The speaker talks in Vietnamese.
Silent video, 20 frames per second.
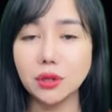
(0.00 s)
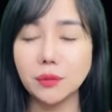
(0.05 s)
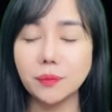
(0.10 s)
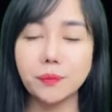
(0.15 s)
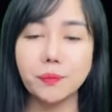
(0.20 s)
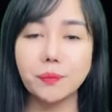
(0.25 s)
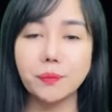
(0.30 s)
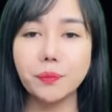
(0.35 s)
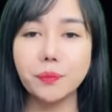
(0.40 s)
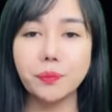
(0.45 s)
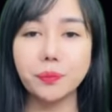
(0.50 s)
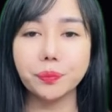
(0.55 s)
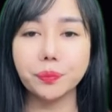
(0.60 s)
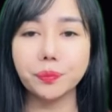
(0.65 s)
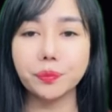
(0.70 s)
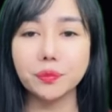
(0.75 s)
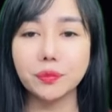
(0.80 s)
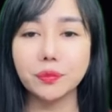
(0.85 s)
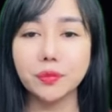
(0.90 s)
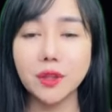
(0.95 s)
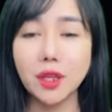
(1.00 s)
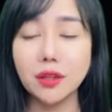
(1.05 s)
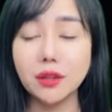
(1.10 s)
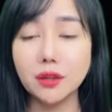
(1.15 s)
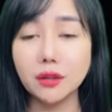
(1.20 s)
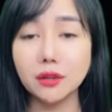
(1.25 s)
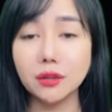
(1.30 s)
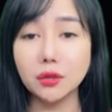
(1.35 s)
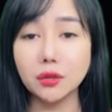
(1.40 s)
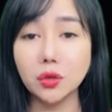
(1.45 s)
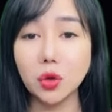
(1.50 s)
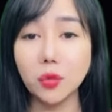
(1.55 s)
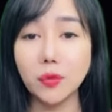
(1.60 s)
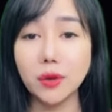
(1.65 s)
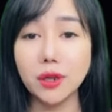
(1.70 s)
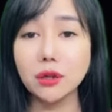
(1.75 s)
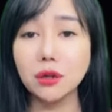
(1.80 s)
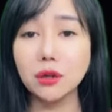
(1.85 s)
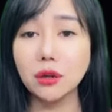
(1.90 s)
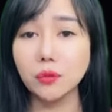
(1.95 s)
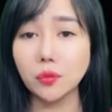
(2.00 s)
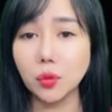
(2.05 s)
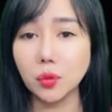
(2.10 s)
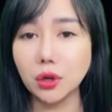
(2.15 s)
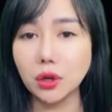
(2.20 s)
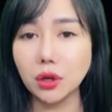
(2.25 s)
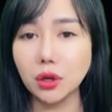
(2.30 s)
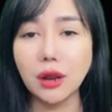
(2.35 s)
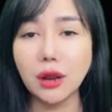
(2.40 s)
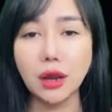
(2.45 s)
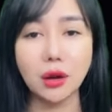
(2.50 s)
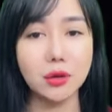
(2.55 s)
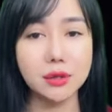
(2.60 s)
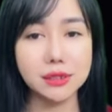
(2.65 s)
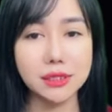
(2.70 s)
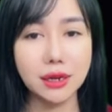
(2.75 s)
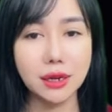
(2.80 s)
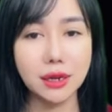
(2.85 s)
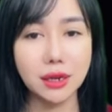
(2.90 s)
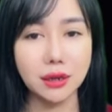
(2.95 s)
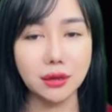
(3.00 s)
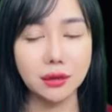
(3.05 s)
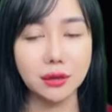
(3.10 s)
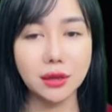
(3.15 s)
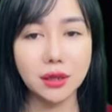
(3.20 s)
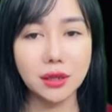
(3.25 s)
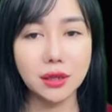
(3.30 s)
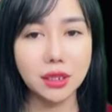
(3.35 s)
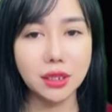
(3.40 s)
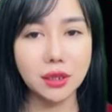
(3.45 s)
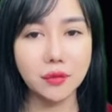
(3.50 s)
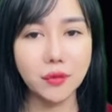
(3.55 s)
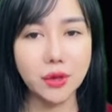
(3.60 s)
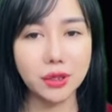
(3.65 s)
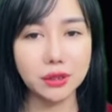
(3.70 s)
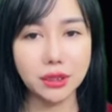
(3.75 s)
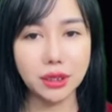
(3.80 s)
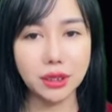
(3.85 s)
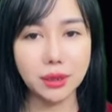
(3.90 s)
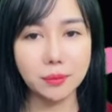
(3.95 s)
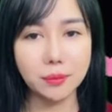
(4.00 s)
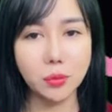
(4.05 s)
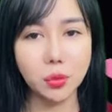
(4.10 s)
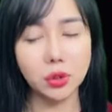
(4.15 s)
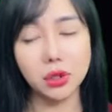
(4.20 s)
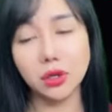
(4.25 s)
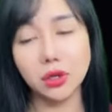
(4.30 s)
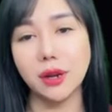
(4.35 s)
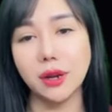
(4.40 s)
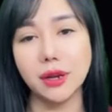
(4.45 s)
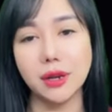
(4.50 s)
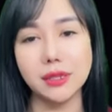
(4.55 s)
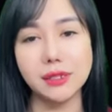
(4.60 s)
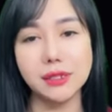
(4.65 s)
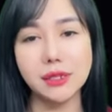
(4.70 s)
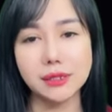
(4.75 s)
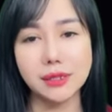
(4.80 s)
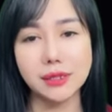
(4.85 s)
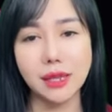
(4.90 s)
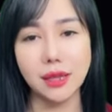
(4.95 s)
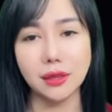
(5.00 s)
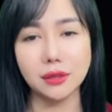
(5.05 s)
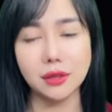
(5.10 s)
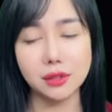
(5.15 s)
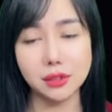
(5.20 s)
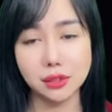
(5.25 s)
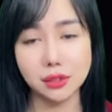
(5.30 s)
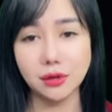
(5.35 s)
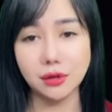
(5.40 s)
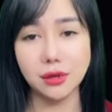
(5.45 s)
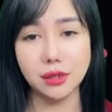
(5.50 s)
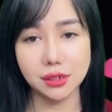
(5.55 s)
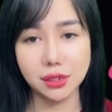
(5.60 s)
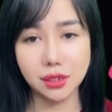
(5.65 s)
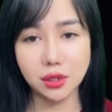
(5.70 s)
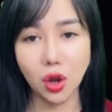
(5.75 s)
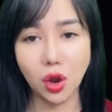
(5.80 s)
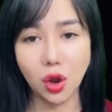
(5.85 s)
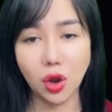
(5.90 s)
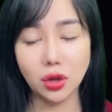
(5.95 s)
Bà ta ngồi thụp xuống, tay chân bủn rủn, muốn chạm vào Hứa Lâm nhưng không sao chạm tới được.